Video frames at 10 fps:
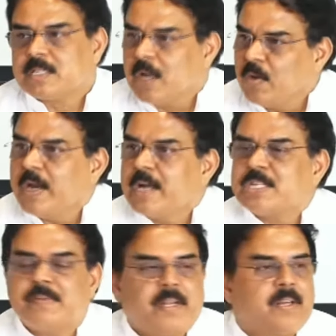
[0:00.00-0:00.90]
అసలు
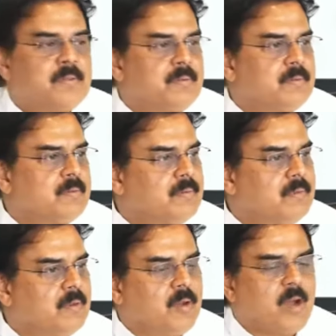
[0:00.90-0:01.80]
అవకాశమే లేదు
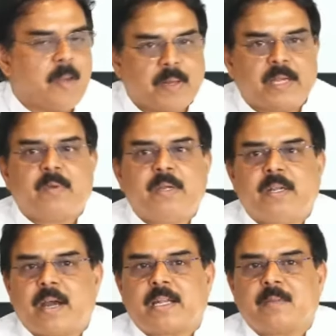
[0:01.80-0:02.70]
లోపల ఎటువంటి
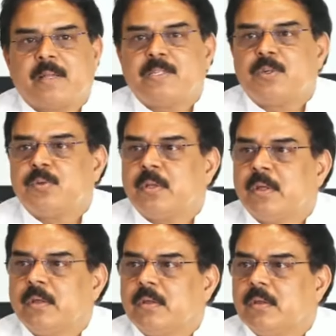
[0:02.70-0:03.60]
కార్యక్రమాలు జరుగుతున్నాయి
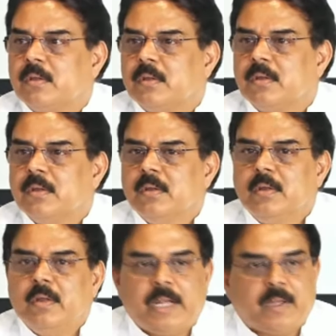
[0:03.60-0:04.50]

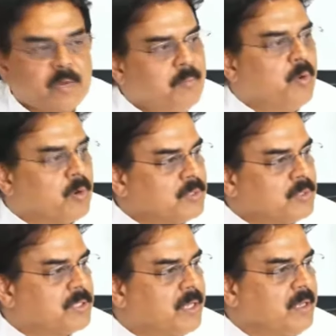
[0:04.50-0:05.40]
ఎటువంటి బోట్లు
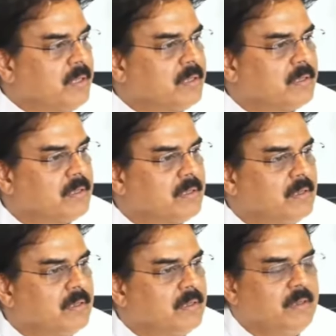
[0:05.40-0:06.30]
వస్తున్నాయి
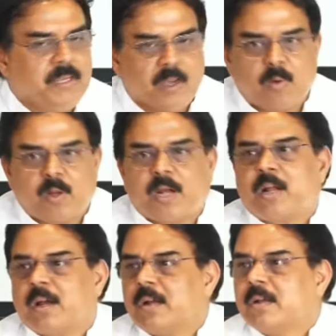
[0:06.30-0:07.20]
ఎవరు అక్కడ
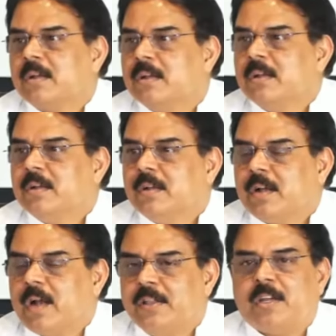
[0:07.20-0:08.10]

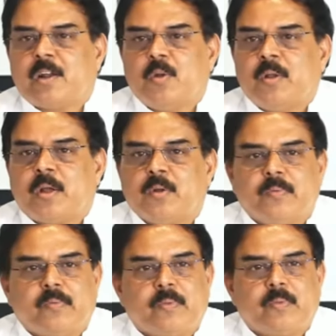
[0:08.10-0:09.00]
అధికారులు ఉన్నారు
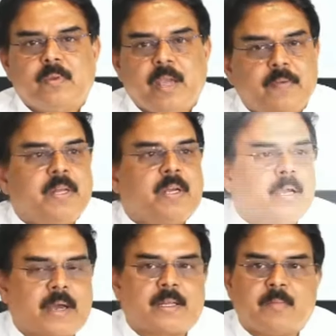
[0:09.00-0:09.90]
ఏ విధంగా
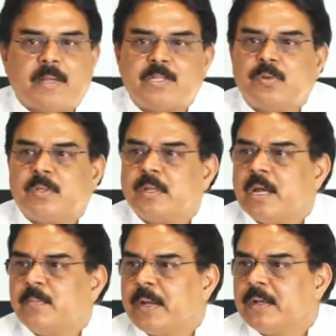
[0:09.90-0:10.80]
ఈ కార్యక్రమాలు
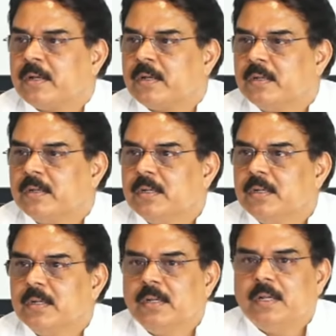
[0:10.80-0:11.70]
జరుగుతున్నాయి దానిపైన
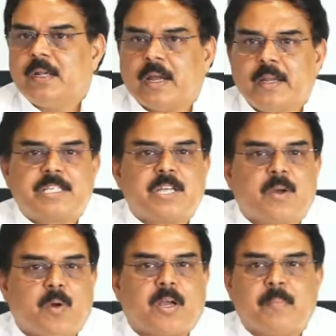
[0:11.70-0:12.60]

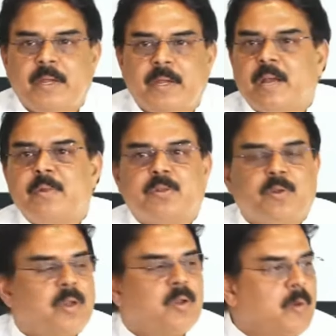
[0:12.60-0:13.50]
కనీసం ఒక్క మీడియా
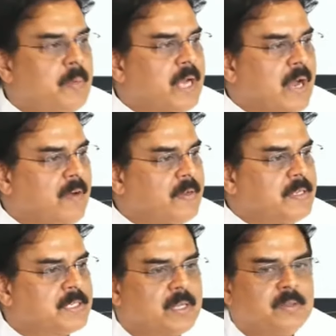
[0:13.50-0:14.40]
మిత్రులను కూడా లోపలికి
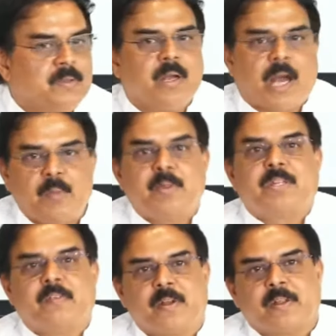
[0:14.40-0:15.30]
ఆహ్వానించలేదు
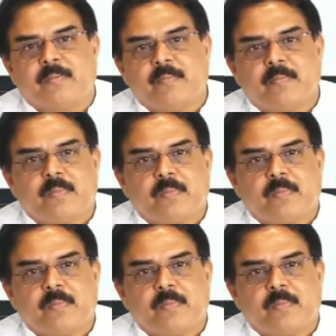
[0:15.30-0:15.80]
అనుమతి ఇవ్వలేదు